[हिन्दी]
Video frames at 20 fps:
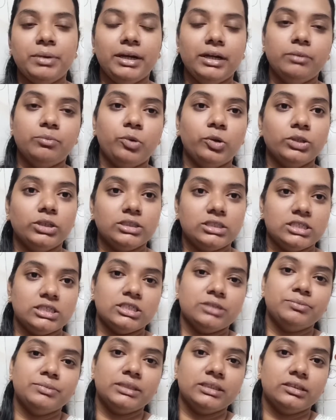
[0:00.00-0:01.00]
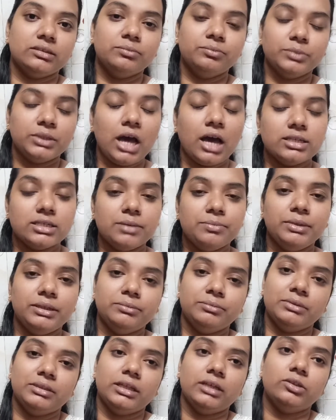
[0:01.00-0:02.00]
ब्रेड बहुत अच्छा अच्छा मिल ताज़ा
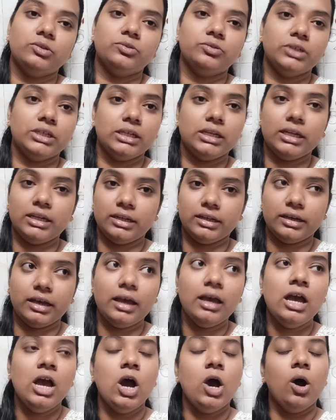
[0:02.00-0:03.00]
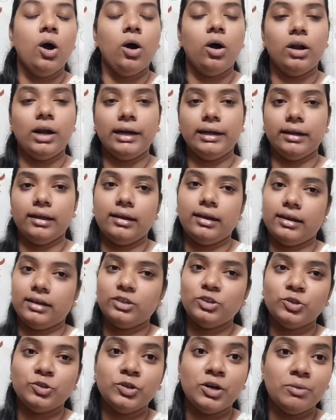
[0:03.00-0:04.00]
ब्रेड मिलता है तो वही लेने गए और अंडा लाएगा
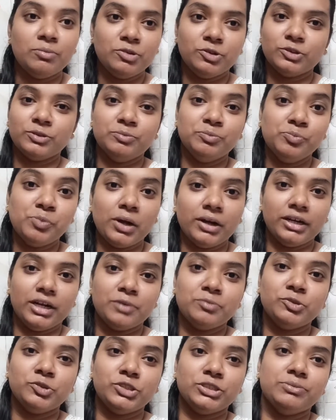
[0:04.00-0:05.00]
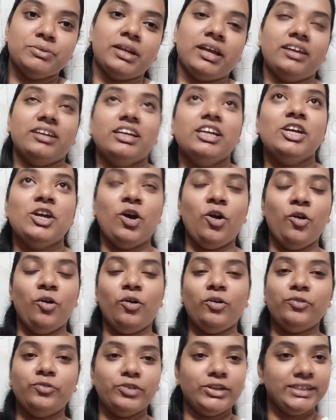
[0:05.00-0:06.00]
तो हम लोग अंडा भुर्जी बनाएंगे
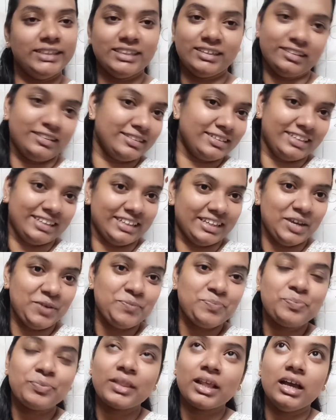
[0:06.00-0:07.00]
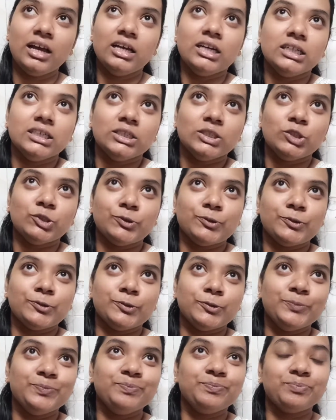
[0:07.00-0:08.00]
और वही डिनर करेंगे तो
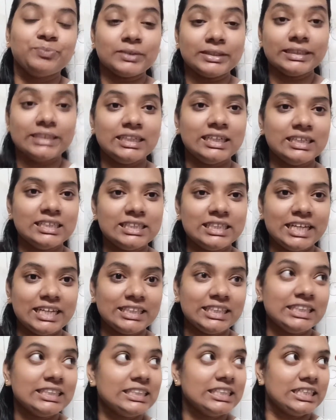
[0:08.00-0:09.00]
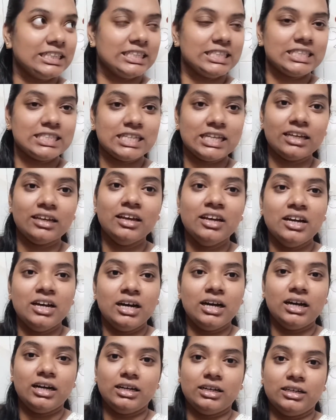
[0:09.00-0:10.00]
देखते जल्दी से
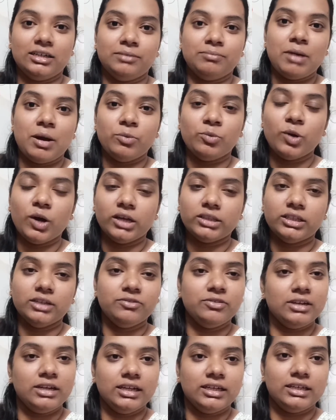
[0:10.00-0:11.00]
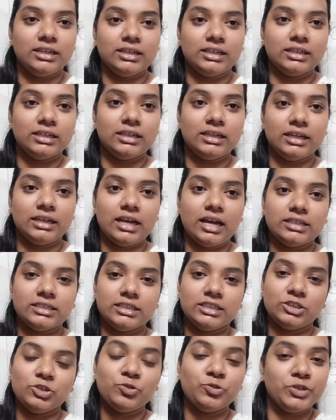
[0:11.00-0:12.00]
बाबू आता है फिर ले लेके ले, आ
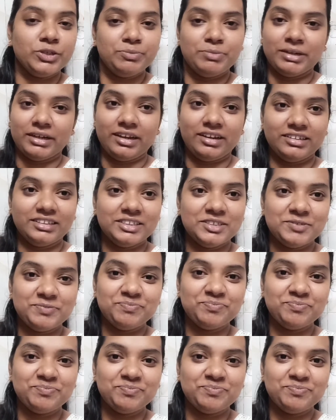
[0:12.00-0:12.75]
जाएगा तो वही बनाएंगे